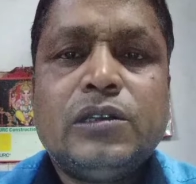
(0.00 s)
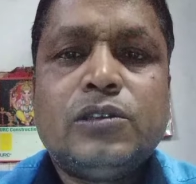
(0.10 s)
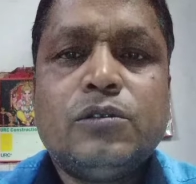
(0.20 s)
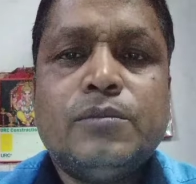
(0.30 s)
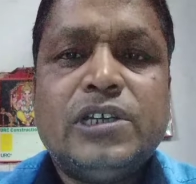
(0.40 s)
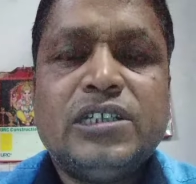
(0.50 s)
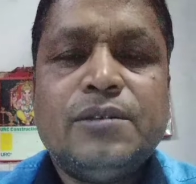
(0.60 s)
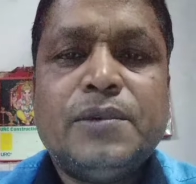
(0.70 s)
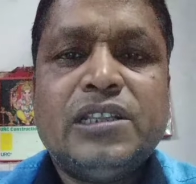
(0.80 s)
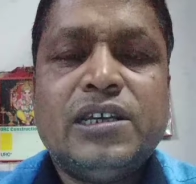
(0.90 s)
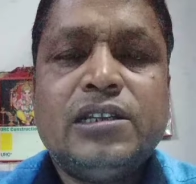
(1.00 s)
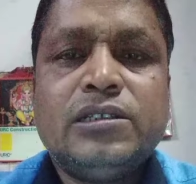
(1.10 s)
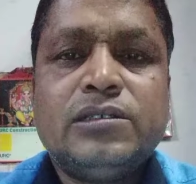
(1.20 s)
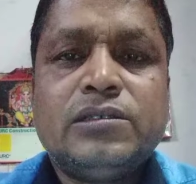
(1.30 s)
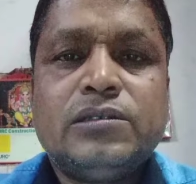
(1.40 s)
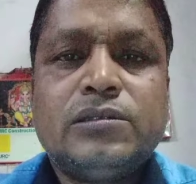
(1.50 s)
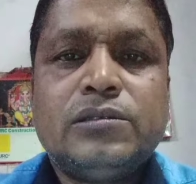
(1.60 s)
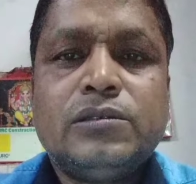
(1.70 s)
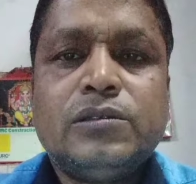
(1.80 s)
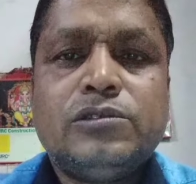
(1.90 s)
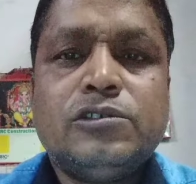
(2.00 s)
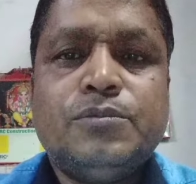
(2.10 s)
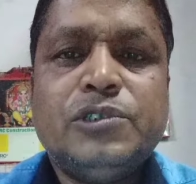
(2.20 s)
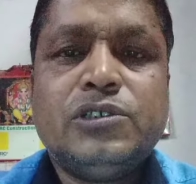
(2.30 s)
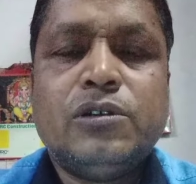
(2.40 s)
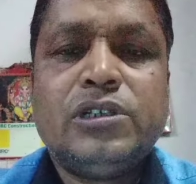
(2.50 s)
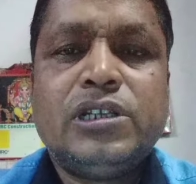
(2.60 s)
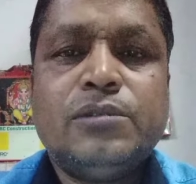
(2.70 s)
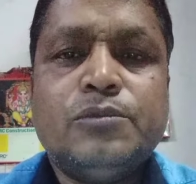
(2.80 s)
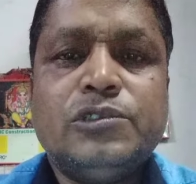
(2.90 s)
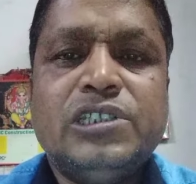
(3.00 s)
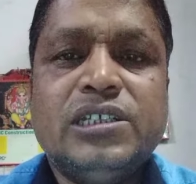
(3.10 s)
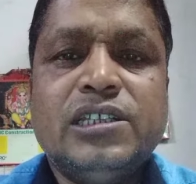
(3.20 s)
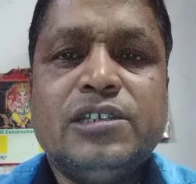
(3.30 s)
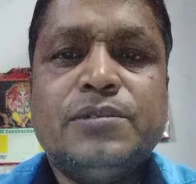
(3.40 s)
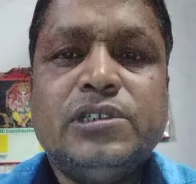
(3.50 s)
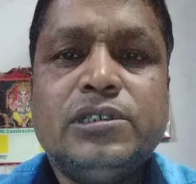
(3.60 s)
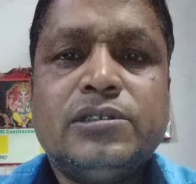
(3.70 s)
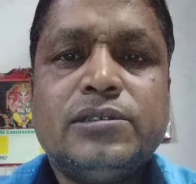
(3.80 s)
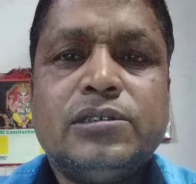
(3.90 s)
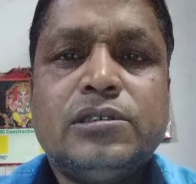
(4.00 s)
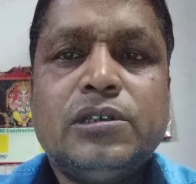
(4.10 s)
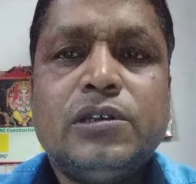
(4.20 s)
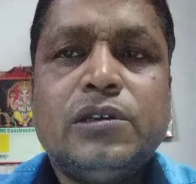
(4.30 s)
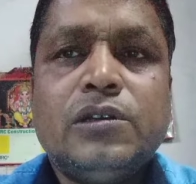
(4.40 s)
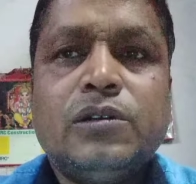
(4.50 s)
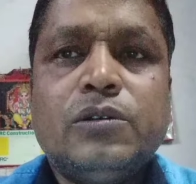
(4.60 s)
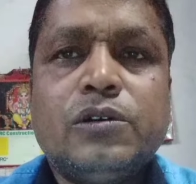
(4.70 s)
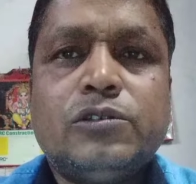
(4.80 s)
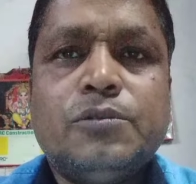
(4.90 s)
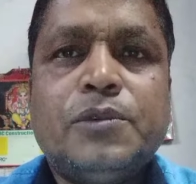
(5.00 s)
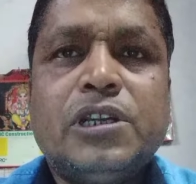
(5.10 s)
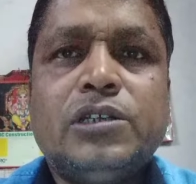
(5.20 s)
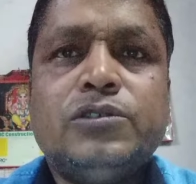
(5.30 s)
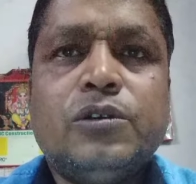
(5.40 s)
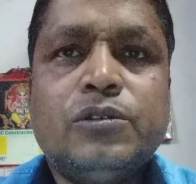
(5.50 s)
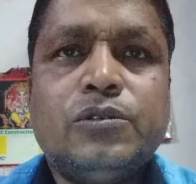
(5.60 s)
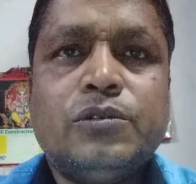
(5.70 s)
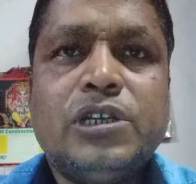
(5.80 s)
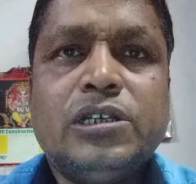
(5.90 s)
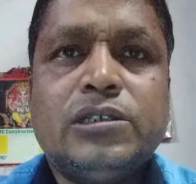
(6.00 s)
তো মাজায় বাঁধার চব্বিশ ঘন্টার মধ্যে দেখবেন রক্ত পড়ার যন্ত্রণা